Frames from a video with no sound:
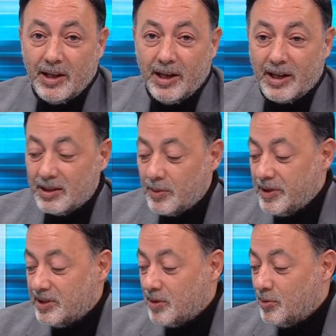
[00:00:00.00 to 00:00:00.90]
Herhalde
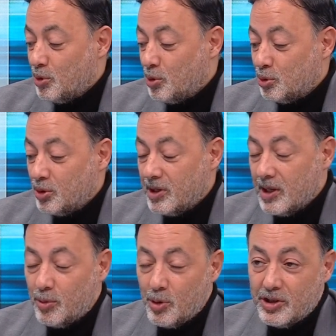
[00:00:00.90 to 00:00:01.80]
bir 2 milyon euroya
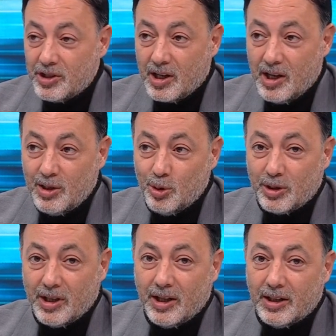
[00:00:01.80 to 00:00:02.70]
gelip oynayacak hali
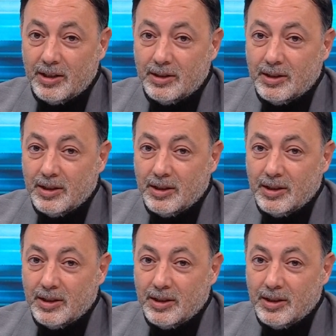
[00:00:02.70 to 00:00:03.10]
yok yani.